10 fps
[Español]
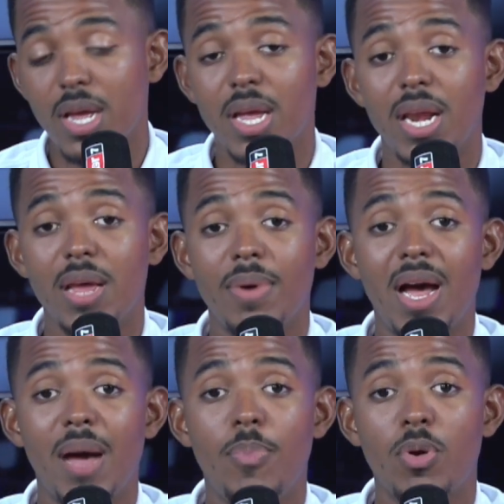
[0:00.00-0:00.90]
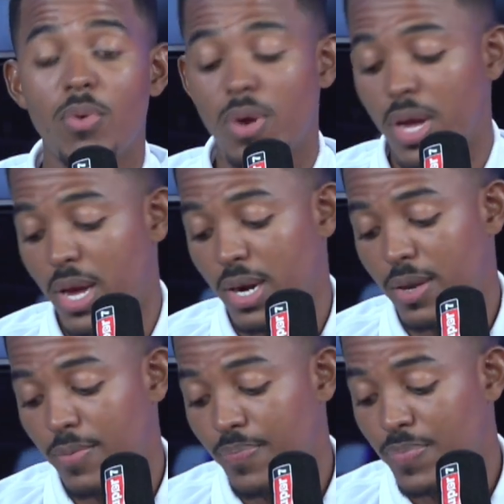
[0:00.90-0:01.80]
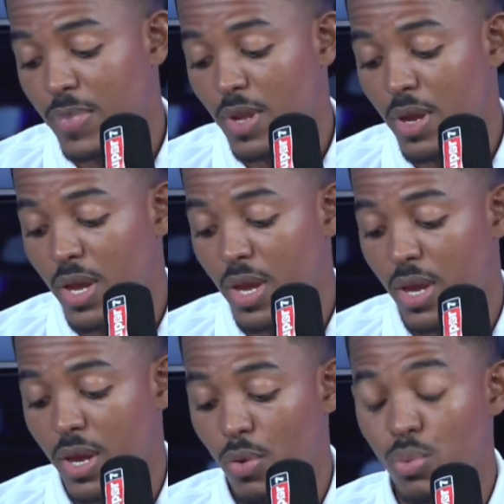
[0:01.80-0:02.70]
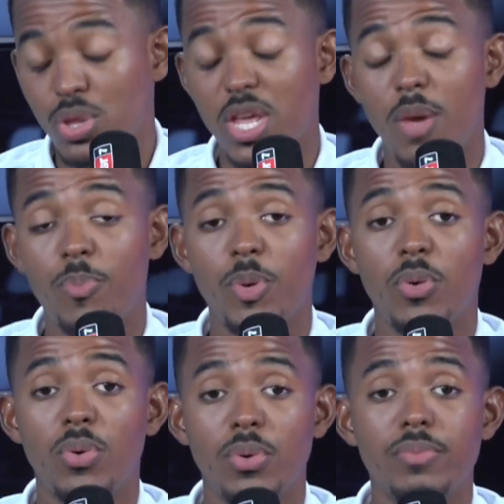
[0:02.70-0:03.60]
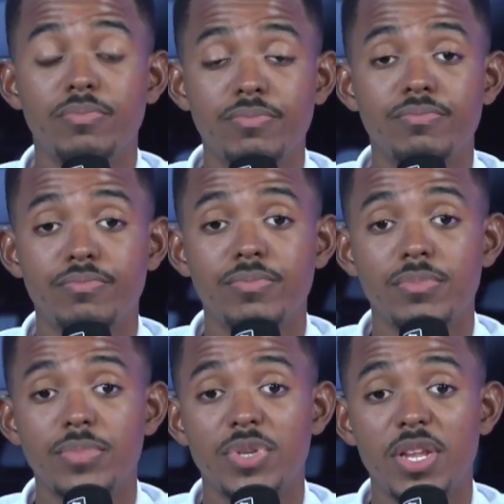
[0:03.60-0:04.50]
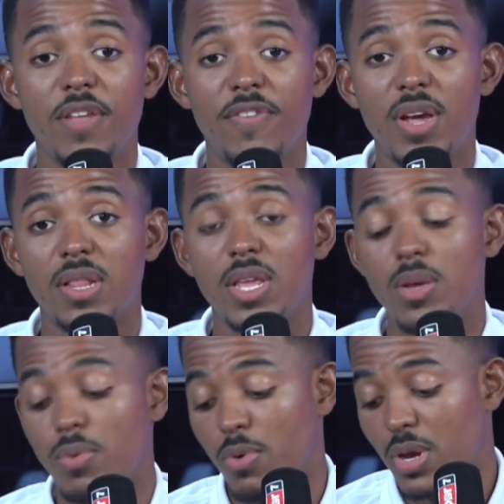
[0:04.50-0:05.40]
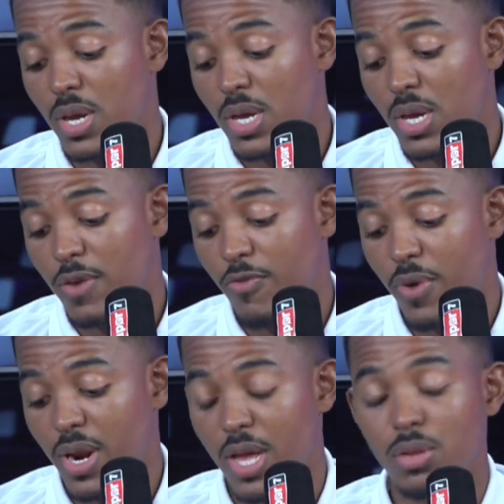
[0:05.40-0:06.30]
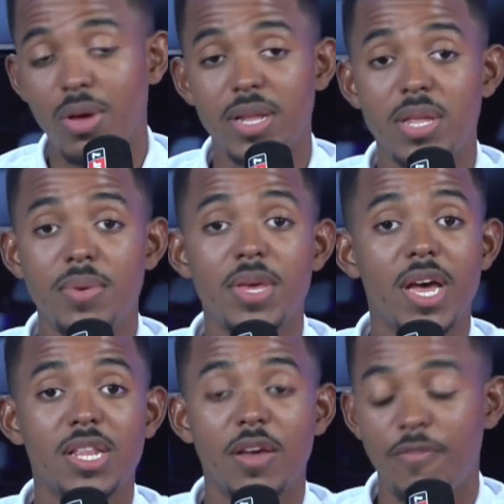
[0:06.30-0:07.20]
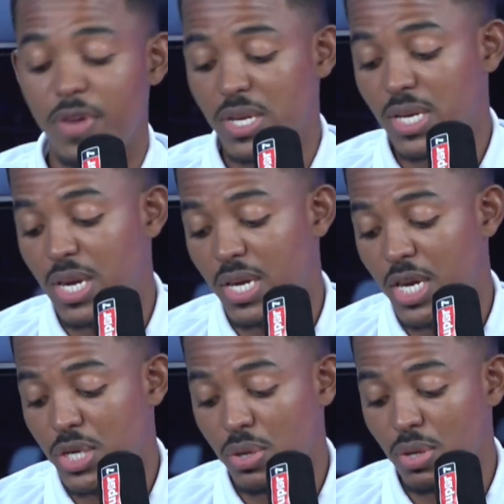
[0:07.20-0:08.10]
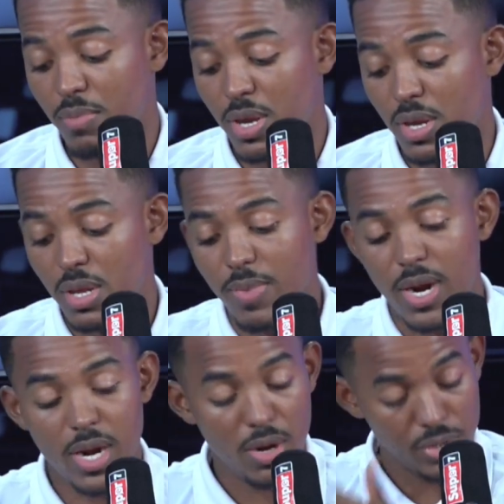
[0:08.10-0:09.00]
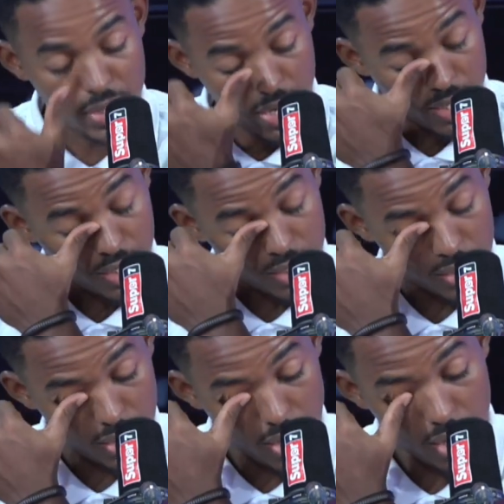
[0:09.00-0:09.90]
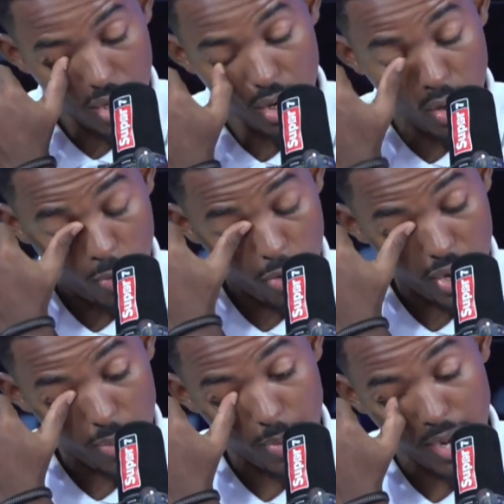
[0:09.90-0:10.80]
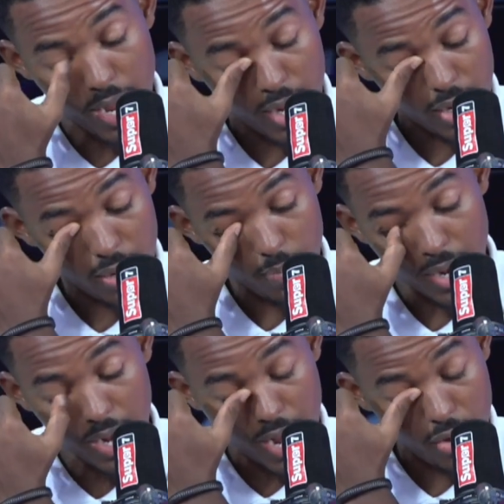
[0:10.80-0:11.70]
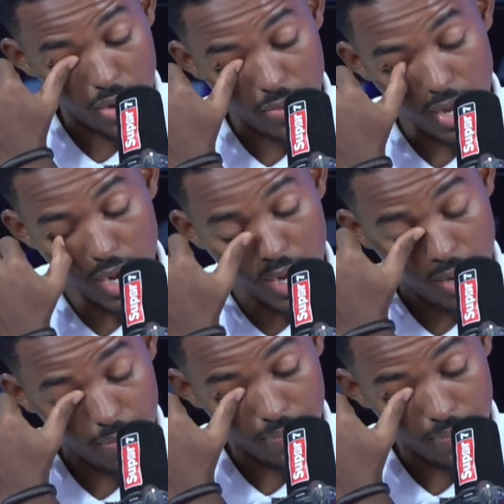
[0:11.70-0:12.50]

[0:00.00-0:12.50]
que le va a provocar eh, un tiempo significativo fuera de toda actividad física Jason Domínguez, de manera que los Yankees lo pueden esperar para el año que viene,